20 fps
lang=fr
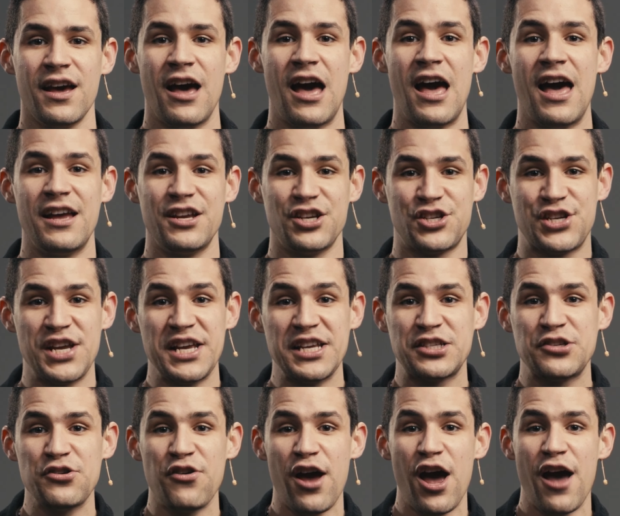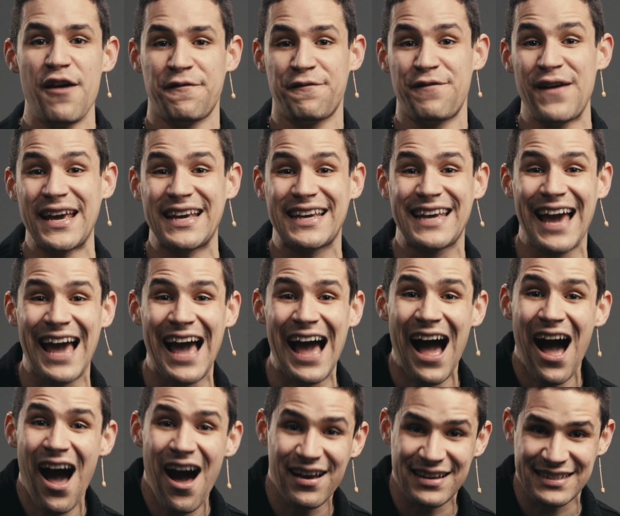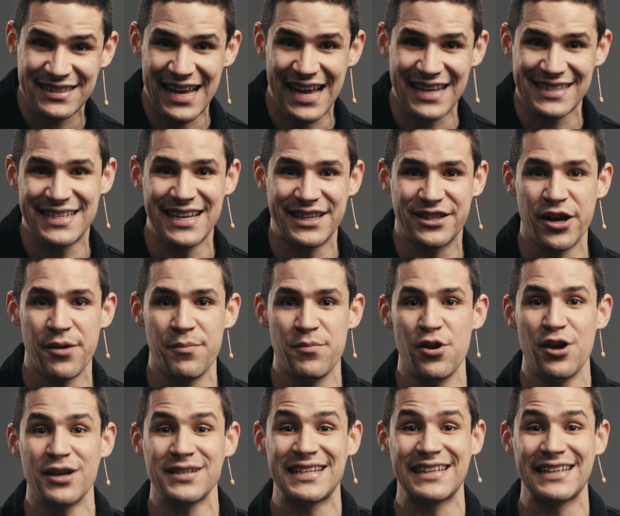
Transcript: euh, Jésus fait grâce à cet homme-là.